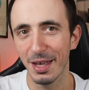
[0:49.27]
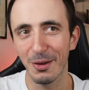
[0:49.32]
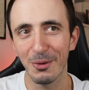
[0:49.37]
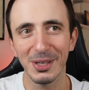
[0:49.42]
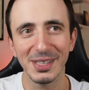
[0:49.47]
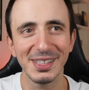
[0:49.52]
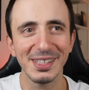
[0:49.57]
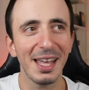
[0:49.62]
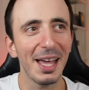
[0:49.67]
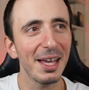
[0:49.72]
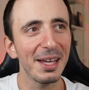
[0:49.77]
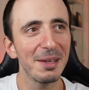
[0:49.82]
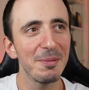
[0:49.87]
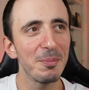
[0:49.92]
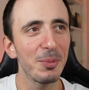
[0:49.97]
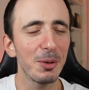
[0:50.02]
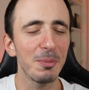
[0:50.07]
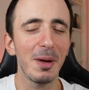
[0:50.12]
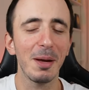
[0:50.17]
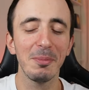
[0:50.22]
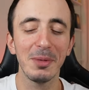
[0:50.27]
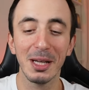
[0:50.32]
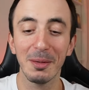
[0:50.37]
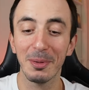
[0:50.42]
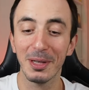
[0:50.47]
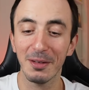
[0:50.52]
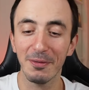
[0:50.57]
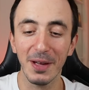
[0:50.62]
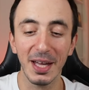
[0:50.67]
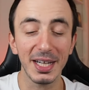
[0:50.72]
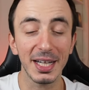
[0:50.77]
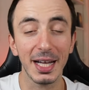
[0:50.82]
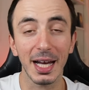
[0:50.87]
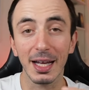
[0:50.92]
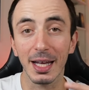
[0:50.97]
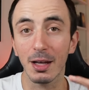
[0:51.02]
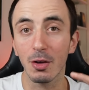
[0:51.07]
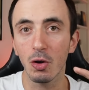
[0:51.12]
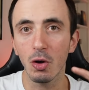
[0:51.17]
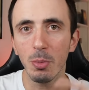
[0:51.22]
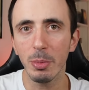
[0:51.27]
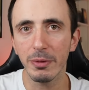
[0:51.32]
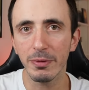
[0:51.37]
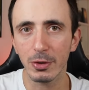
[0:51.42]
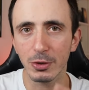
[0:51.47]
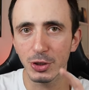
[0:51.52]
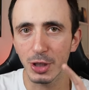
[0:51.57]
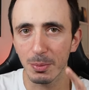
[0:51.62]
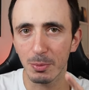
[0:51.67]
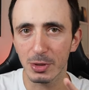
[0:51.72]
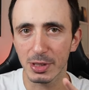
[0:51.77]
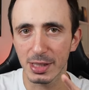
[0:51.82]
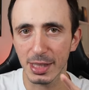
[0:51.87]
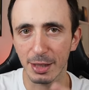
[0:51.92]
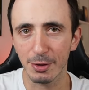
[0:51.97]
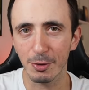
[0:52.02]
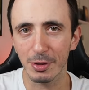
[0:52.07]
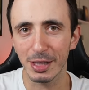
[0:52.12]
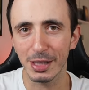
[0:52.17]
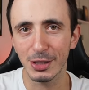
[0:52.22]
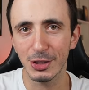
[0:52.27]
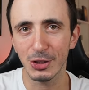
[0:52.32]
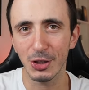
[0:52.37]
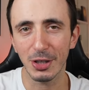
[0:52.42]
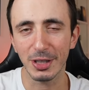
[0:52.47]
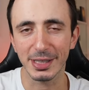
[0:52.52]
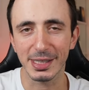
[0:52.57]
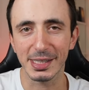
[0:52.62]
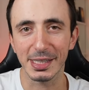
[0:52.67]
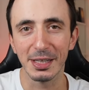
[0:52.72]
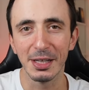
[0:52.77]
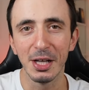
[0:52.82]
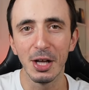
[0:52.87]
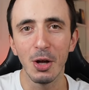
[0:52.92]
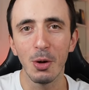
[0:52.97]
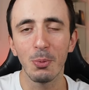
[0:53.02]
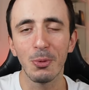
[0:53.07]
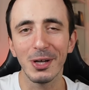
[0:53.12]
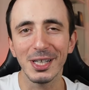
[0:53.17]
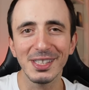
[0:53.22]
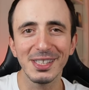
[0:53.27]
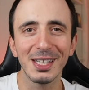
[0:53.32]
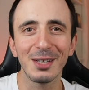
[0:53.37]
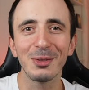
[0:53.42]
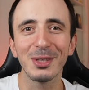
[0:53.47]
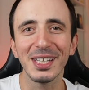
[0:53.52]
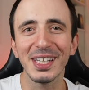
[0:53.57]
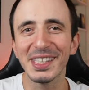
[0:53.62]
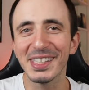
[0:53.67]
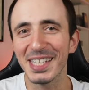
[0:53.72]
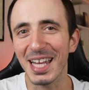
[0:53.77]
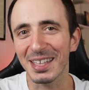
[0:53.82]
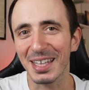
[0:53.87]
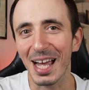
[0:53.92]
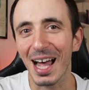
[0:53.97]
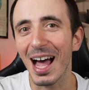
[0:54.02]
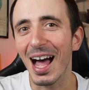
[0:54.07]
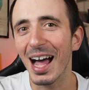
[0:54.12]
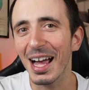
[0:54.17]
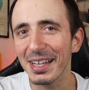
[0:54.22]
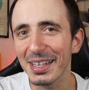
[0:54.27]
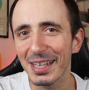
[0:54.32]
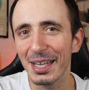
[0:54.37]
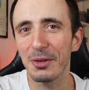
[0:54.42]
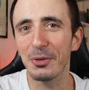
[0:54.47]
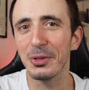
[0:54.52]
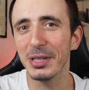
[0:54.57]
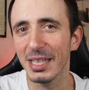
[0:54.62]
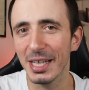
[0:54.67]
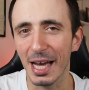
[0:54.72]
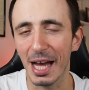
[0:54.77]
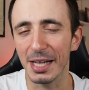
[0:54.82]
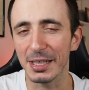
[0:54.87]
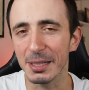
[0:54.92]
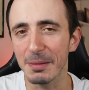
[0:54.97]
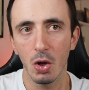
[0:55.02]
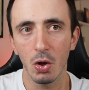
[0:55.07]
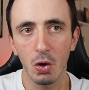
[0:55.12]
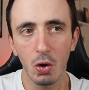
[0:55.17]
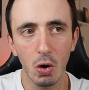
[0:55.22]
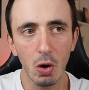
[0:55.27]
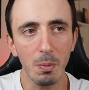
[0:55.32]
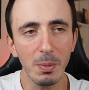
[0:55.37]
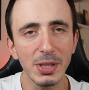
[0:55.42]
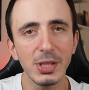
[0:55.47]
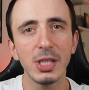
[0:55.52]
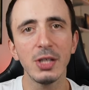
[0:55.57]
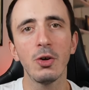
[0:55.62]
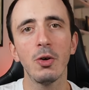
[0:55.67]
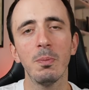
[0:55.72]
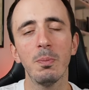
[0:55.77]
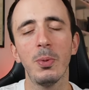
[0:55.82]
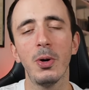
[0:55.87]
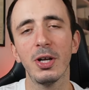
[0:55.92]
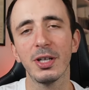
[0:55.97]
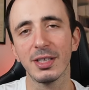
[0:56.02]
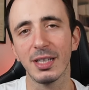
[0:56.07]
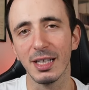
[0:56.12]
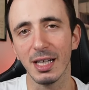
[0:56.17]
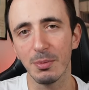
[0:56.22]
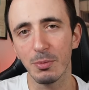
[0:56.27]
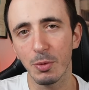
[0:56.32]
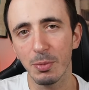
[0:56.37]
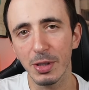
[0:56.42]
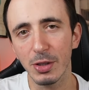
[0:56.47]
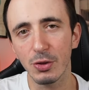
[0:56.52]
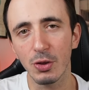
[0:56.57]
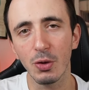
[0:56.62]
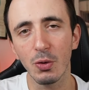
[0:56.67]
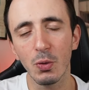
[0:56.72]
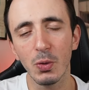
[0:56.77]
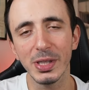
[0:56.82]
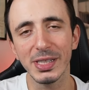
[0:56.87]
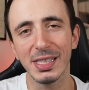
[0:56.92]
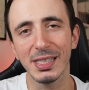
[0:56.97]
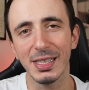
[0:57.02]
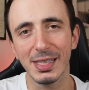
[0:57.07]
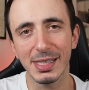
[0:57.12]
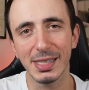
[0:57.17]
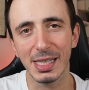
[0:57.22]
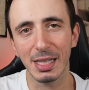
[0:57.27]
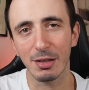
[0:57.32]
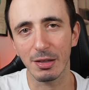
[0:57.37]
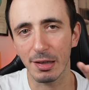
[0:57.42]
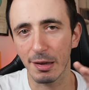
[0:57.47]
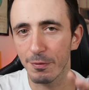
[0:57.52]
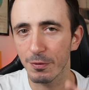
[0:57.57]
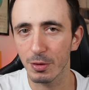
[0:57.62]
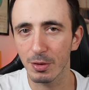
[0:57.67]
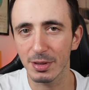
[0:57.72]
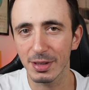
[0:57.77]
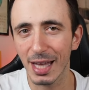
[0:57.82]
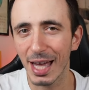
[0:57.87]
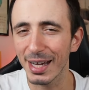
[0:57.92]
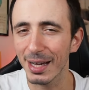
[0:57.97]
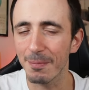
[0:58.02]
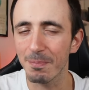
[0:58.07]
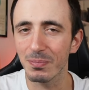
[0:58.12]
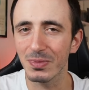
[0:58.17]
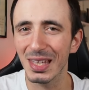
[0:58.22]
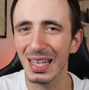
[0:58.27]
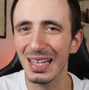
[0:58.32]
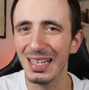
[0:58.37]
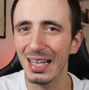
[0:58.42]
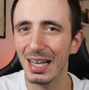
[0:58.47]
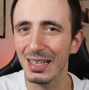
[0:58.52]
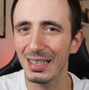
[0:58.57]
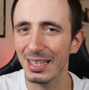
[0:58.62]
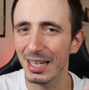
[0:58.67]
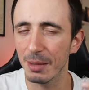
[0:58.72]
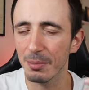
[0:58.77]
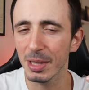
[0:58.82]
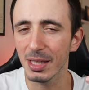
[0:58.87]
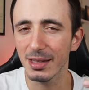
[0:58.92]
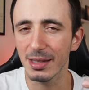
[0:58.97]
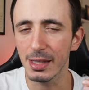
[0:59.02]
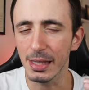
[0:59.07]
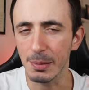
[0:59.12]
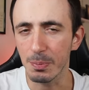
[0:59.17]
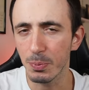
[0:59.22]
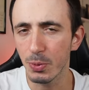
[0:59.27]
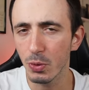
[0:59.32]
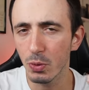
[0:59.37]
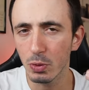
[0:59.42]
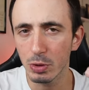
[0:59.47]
Questa improbabile periferica che come vi ho già mostrato nei shorts può essere utilizzata anche con i cani. Come si comporta nel momento in cui si iniziano ad affrontare degli allenamenti più